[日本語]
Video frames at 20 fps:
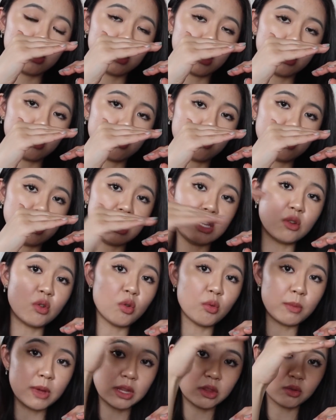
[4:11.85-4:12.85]
なんだろう2
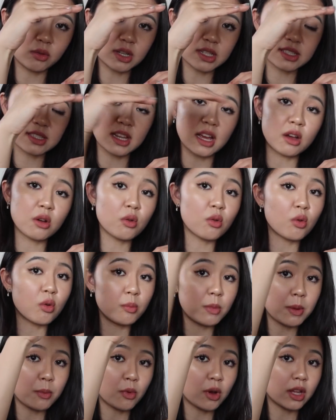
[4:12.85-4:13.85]
本目とか3
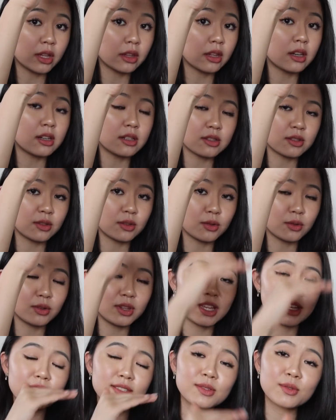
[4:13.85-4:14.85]
本目もあったりするの
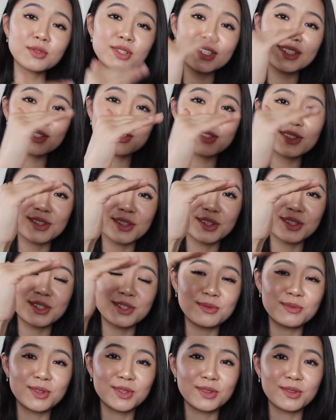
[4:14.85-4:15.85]
で少しずつ
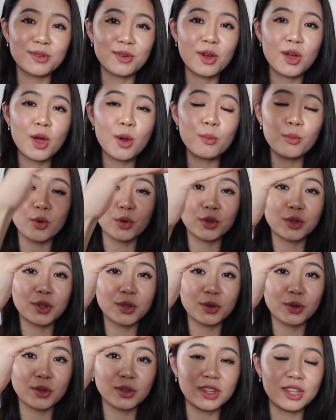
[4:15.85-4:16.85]
自分の目
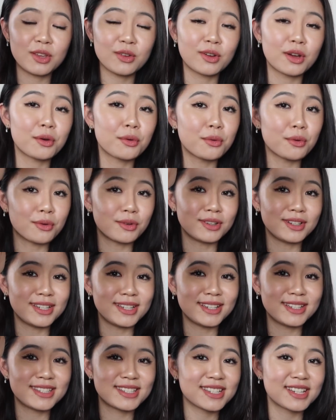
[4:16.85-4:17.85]
標っていうかゴール
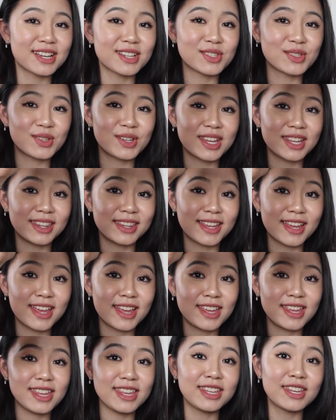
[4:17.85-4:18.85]
に近づけ
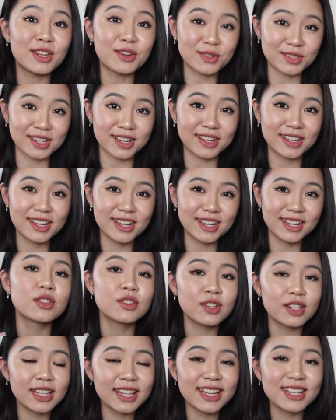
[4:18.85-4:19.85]
ていけるじゃん
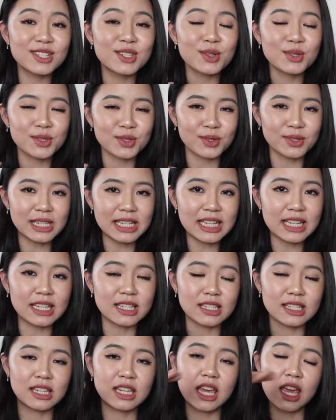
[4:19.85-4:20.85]
それで徐々
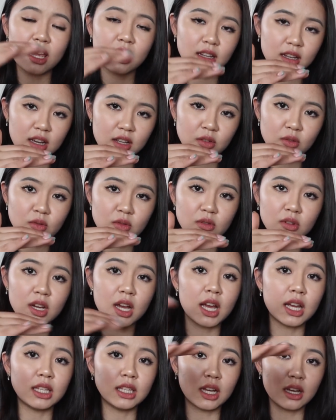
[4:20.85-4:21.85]
に結果の
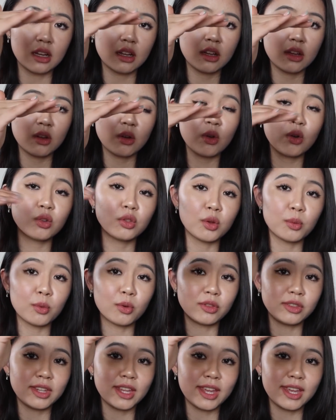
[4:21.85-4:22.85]
階段を
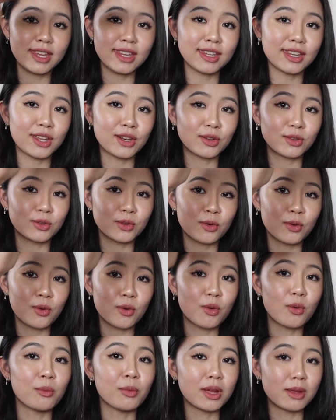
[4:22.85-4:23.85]
登っていけると
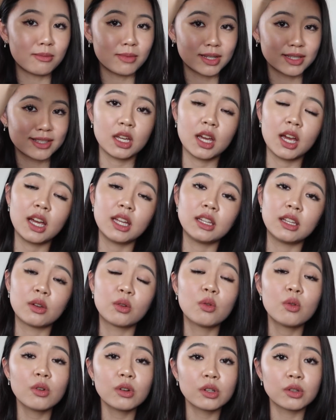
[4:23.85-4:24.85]
思いますはいで
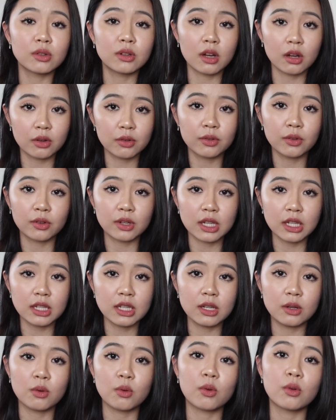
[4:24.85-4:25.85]
ゴールを書く時
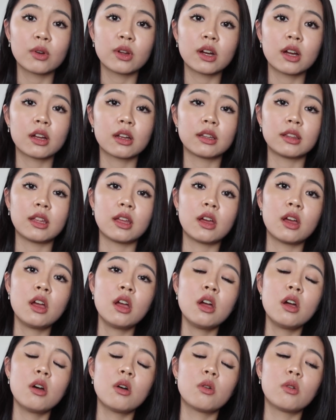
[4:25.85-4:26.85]
に心がけて
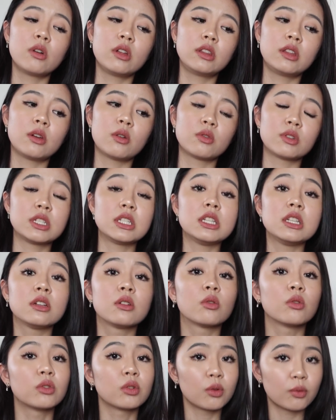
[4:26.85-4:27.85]
おいてほしい
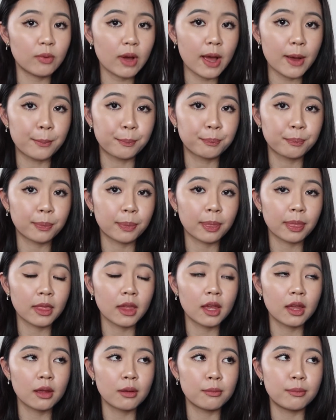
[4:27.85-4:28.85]
ことは
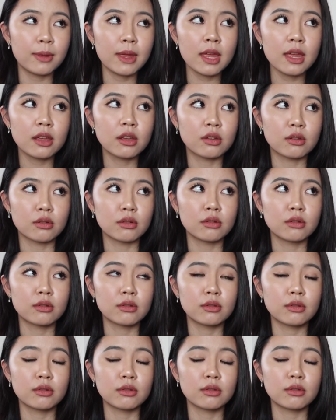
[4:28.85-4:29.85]
ベーグ
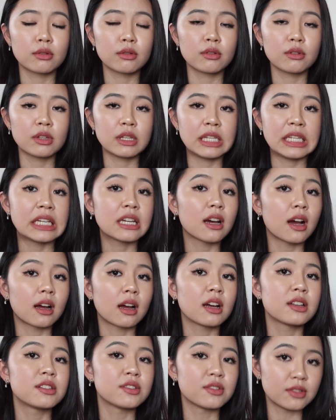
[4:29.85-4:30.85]
に書
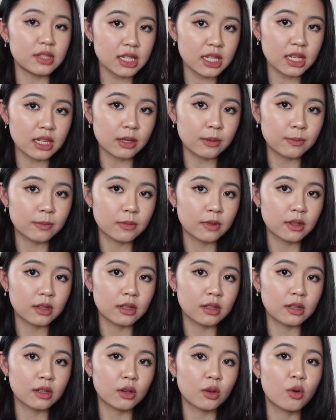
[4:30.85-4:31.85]
かずに
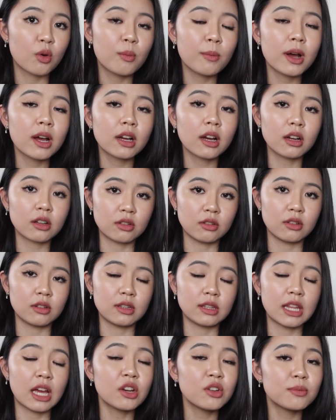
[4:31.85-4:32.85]
細かく
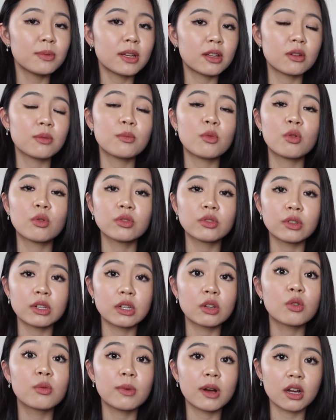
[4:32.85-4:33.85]
なるべくもう本当
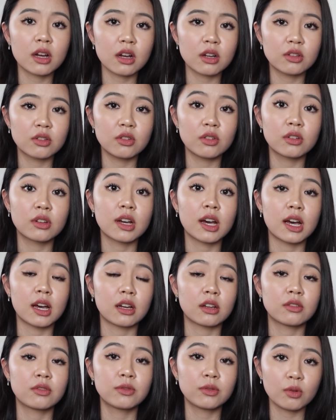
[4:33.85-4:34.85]
に細かく書
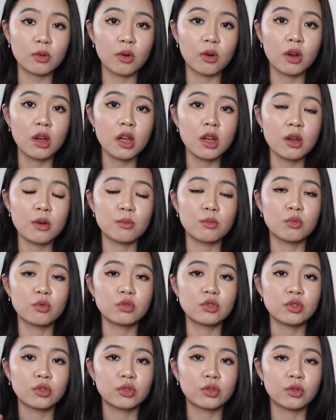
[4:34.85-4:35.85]
くとも
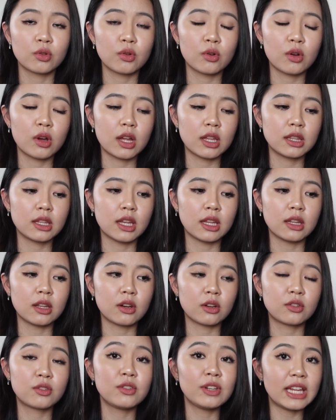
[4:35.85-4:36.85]
うちょっとなんだ
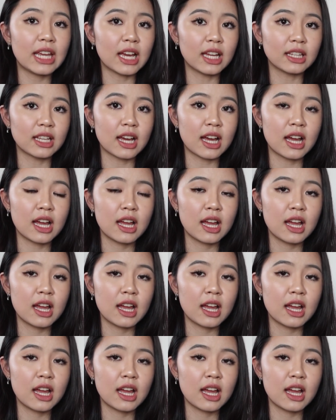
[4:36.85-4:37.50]
ろうクリアな